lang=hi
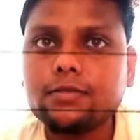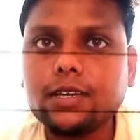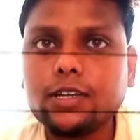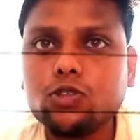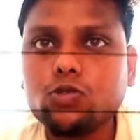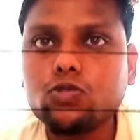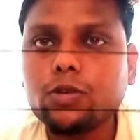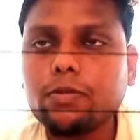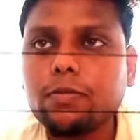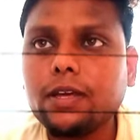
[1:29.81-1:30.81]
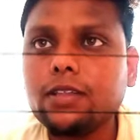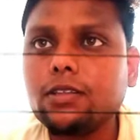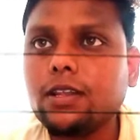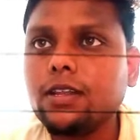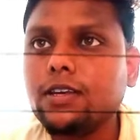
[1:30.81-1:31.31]
यानी दो सौ एम
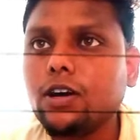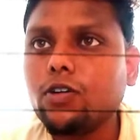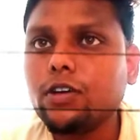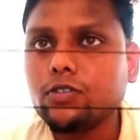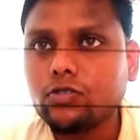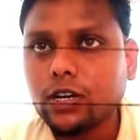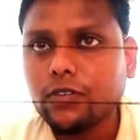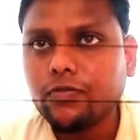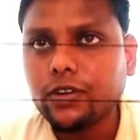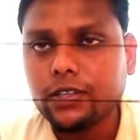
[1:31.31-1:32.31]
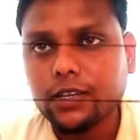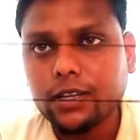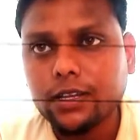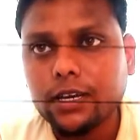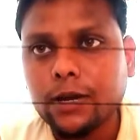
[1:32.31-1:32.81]
लेंथ ले लिया और एक सौ साठ विर्थ
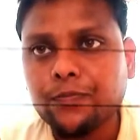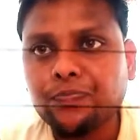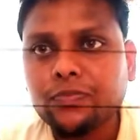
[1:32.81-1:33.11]
ले लिया